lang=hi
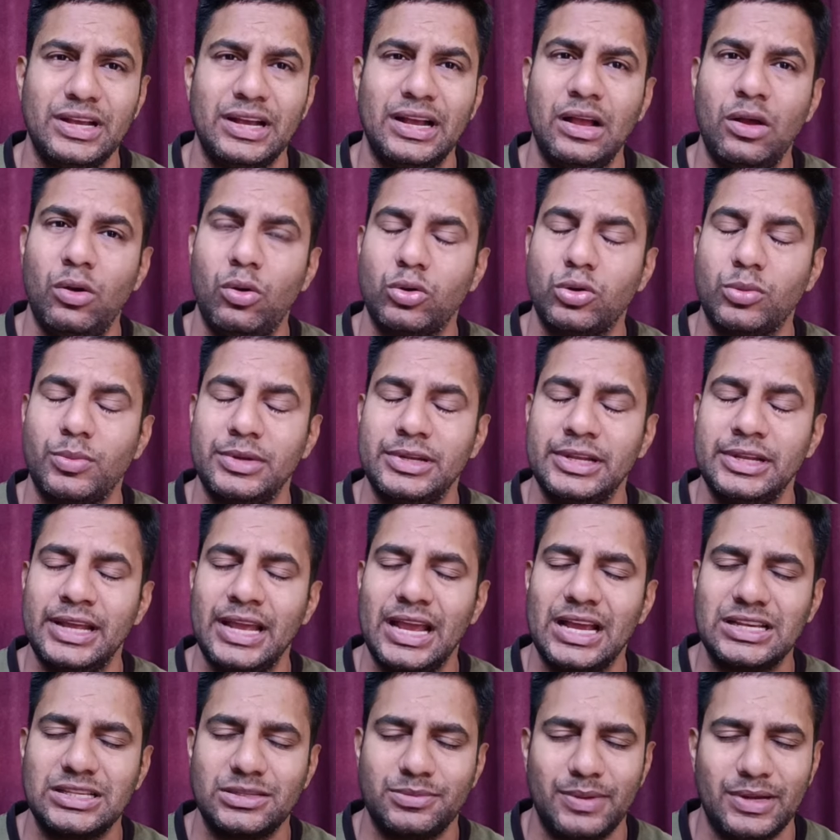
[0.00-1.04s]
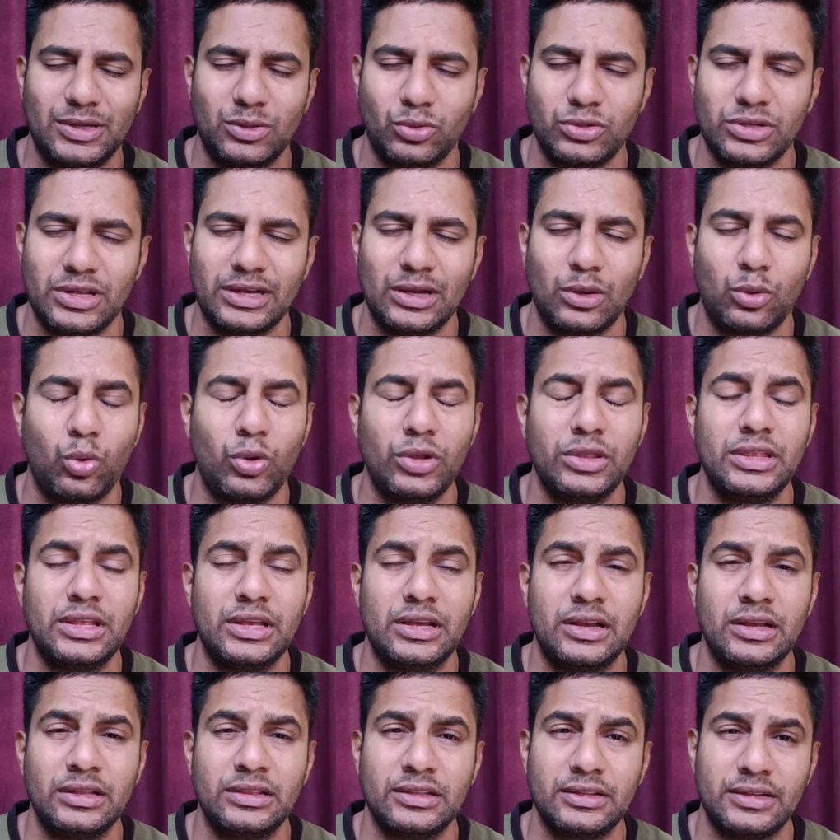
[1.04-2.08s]
हो जाएगा ऑटोमेटिक एक्सपायर हो जाएगा कोई
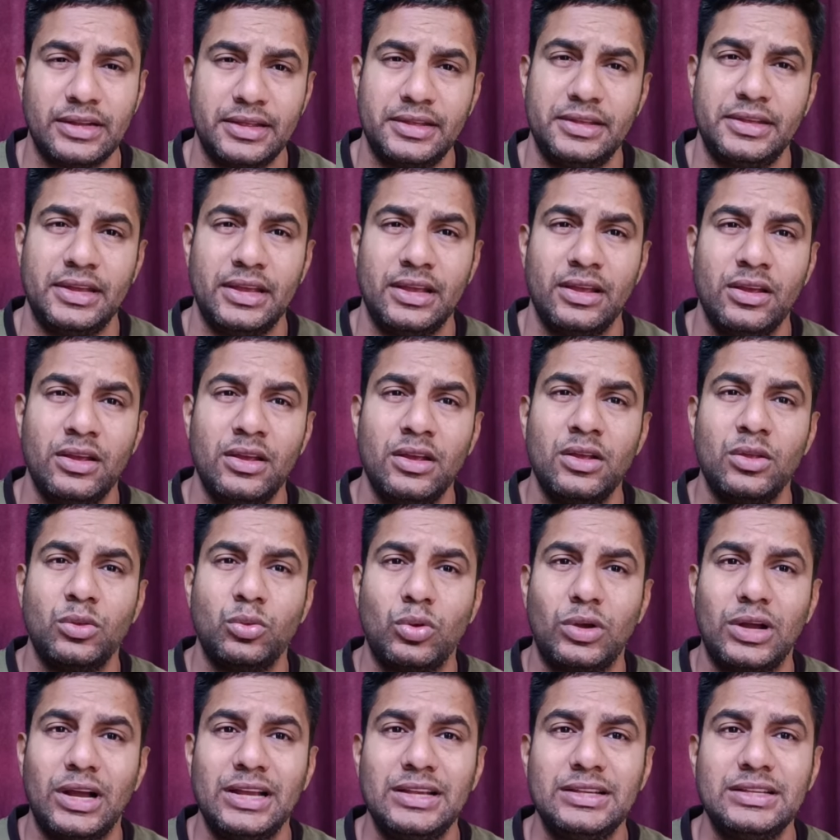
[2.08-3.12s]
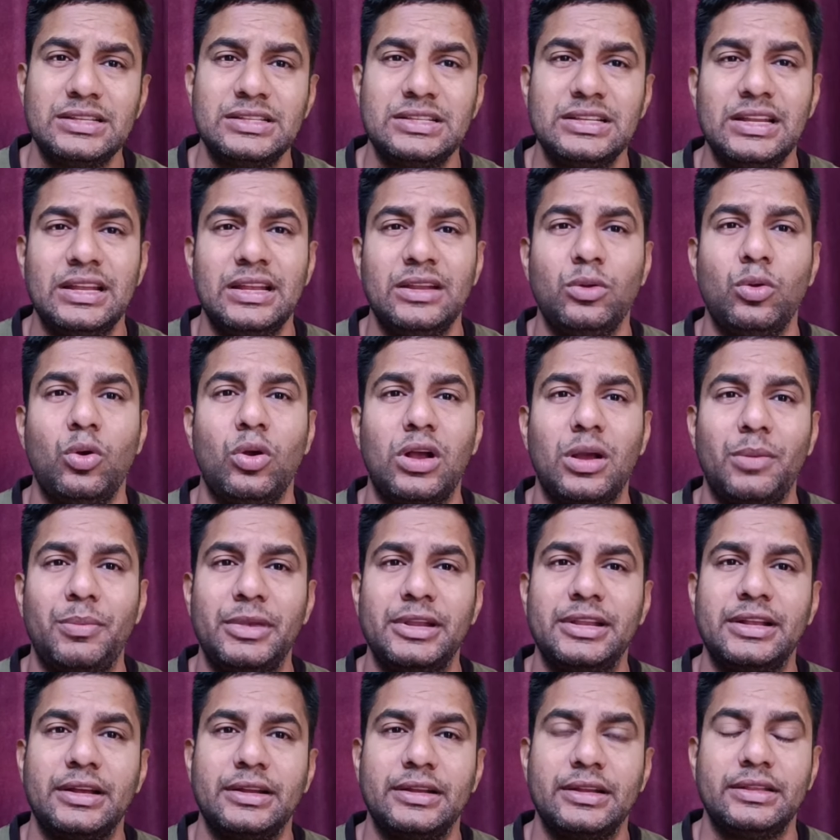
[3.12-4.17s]
दिक्कत नहीं है तो गाइज इसलिए लोग
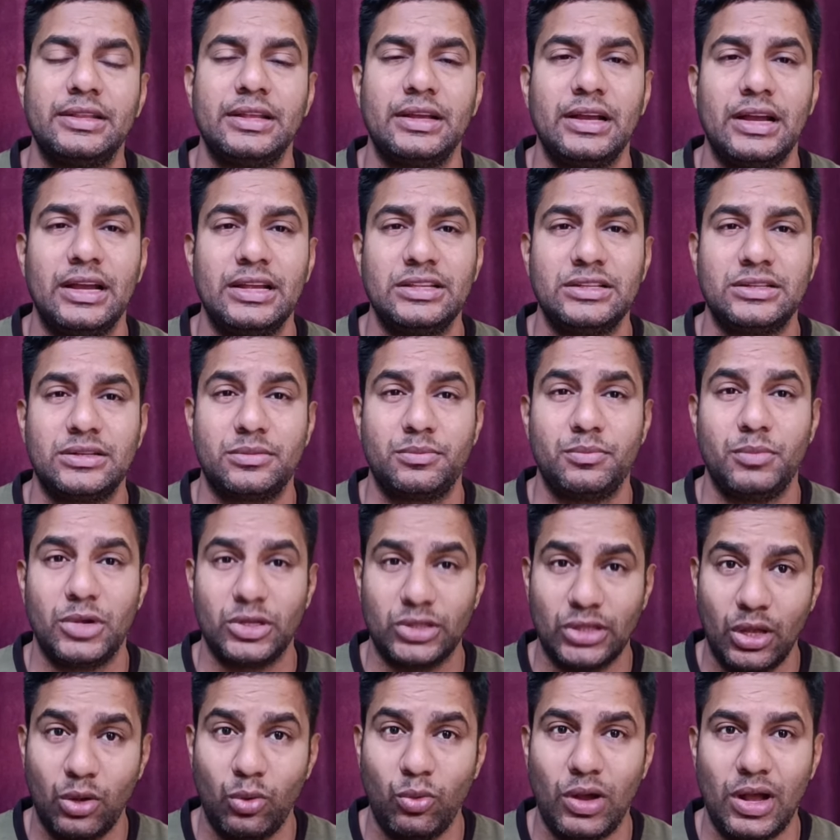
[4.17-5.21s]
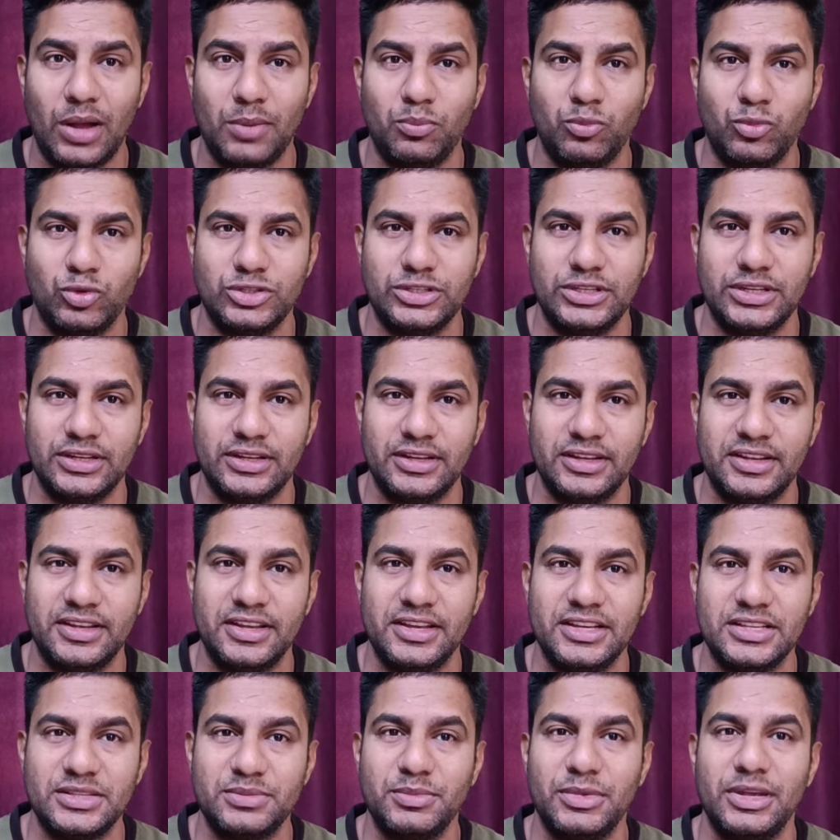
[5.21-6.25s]
कमेंट कर रहे थे गाइज बताओ आप मुझे
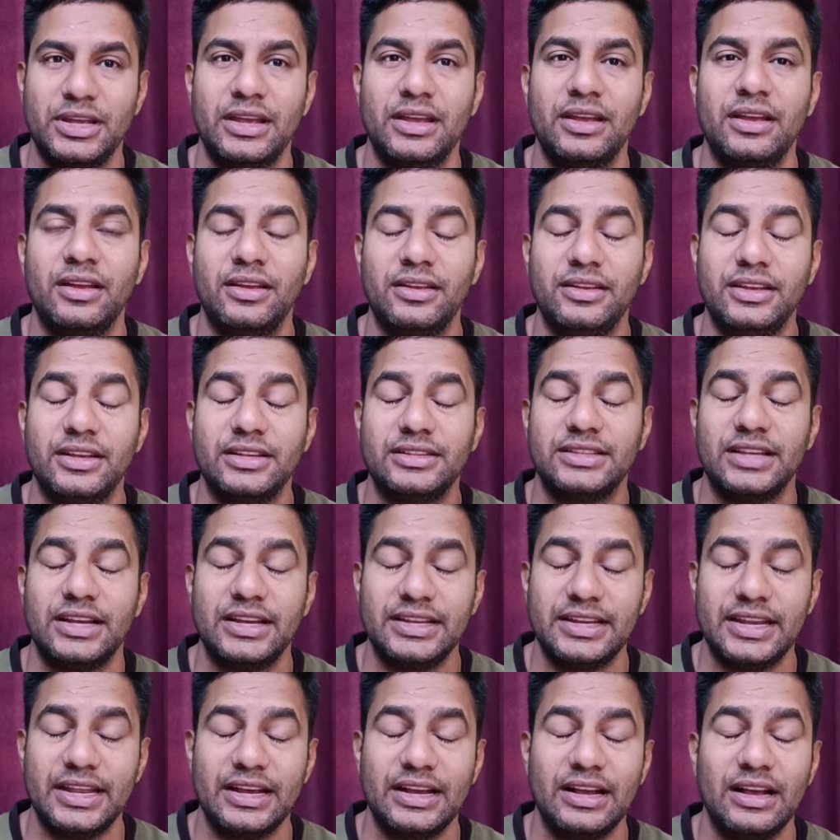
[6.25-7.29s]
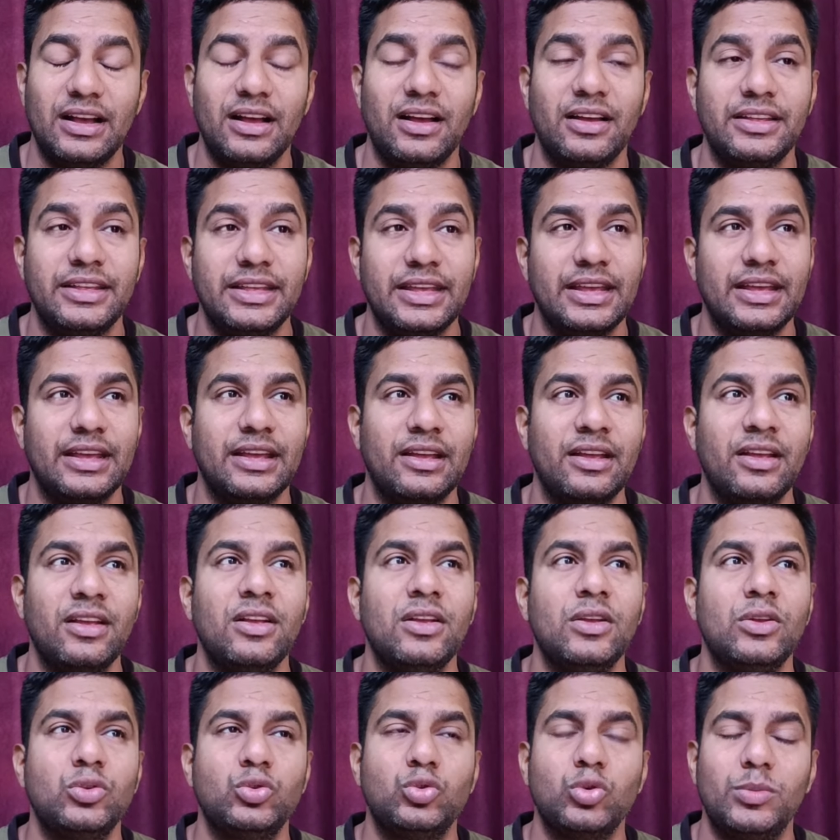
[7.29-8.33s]
कि इसमें ये सही रहेगा ये है
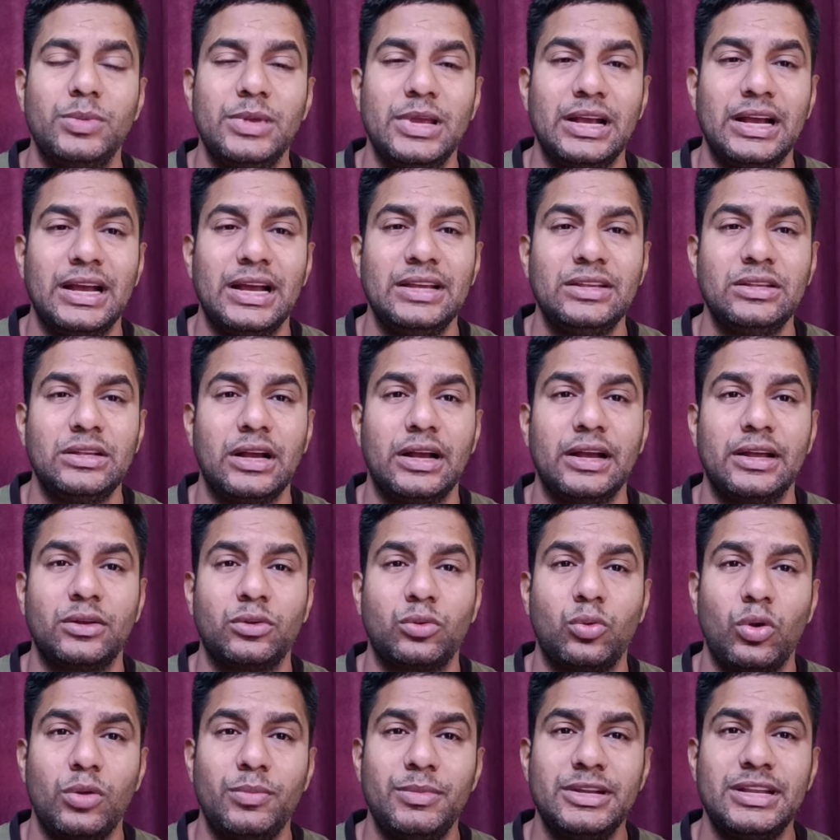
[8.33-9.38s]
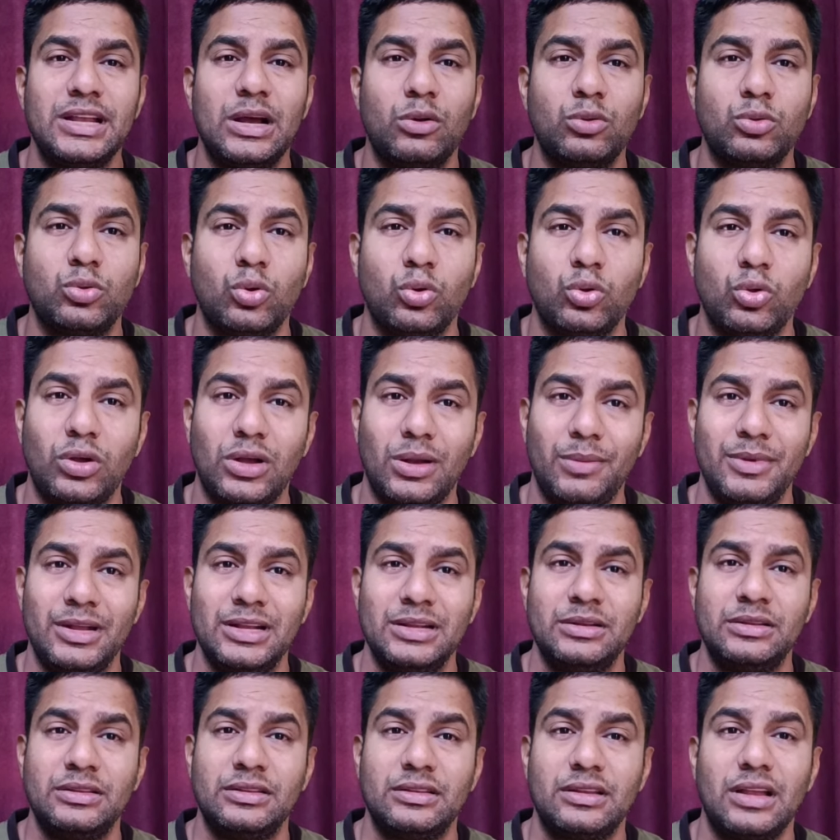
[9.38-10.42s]
जो भी गाइज अगर कोई भी डाउट हो तो
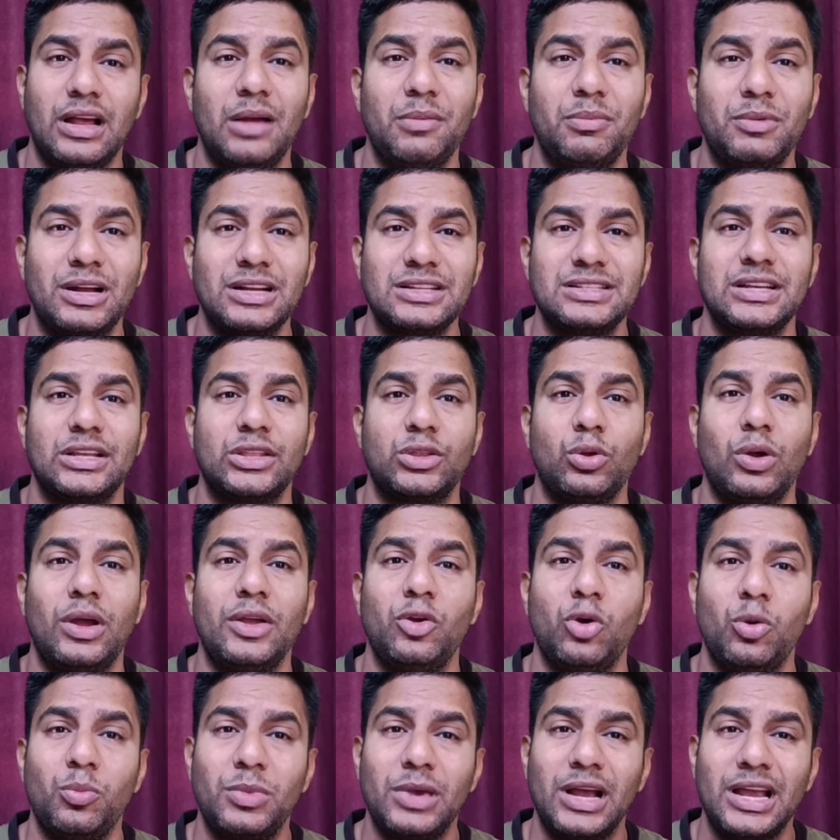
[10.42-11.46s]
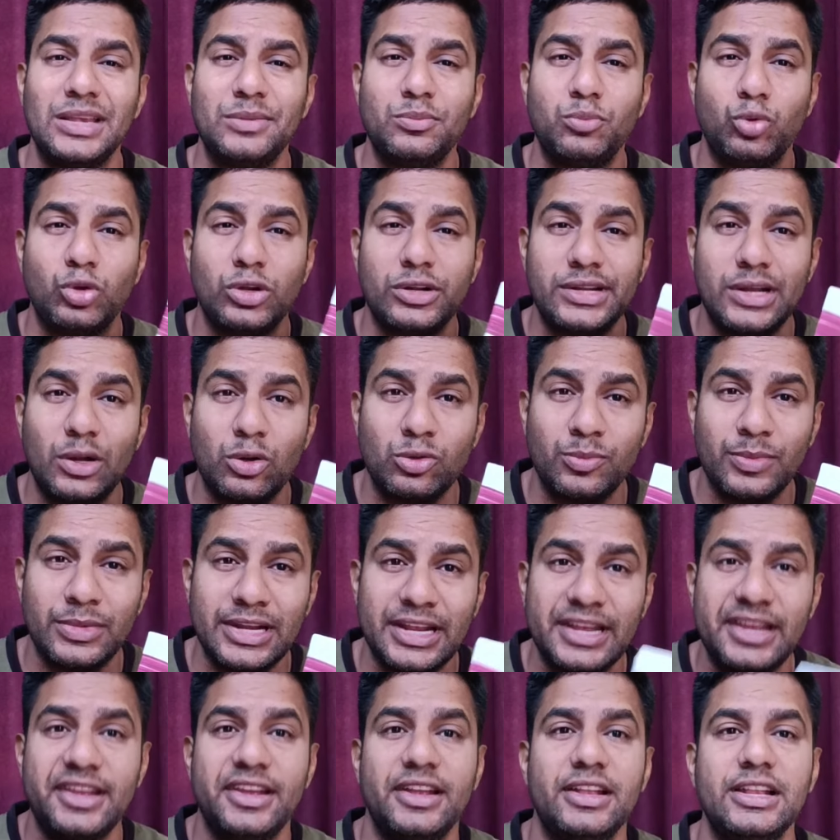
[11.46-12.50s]
कमेंट आप कर सकते हो आई होप गाइज पूरे डाउट
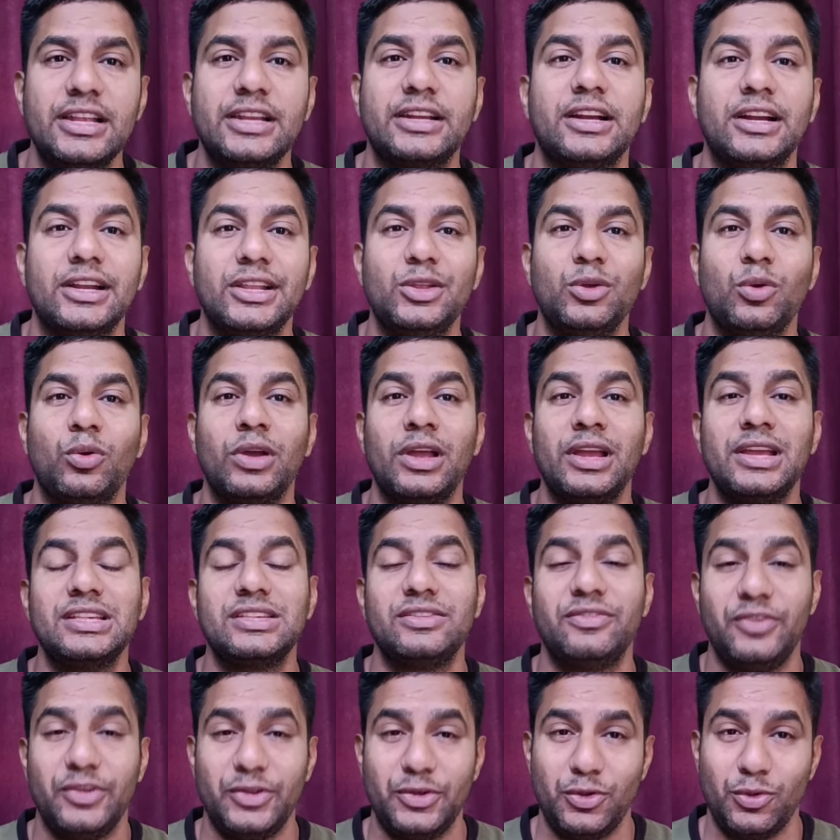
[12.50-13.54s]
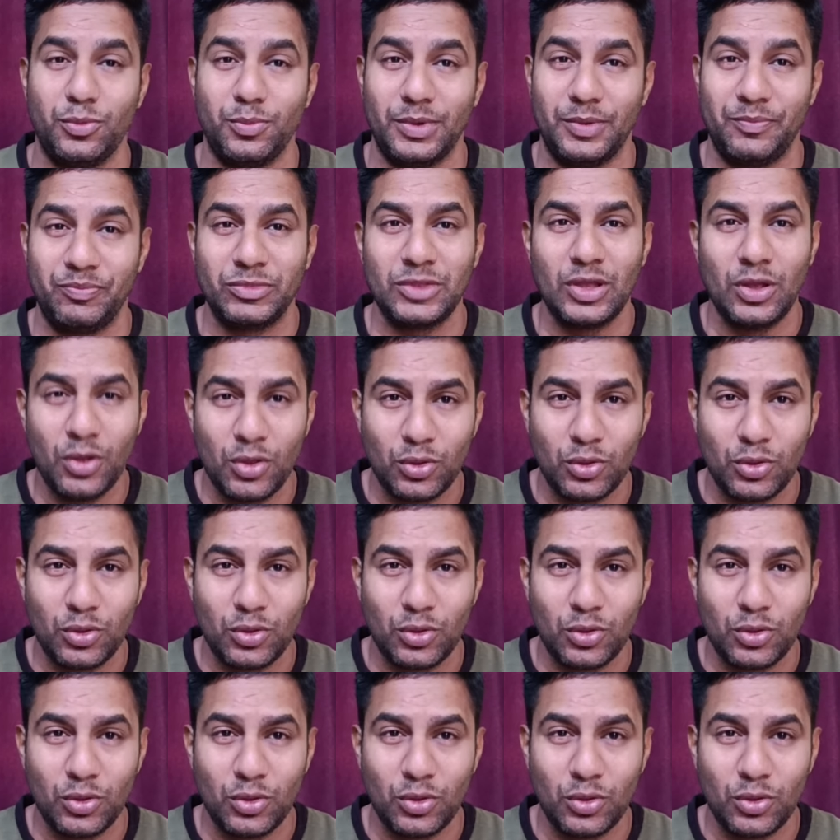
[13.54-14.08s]
मैंने क्लियर कर दिए होगे इस वीडियो में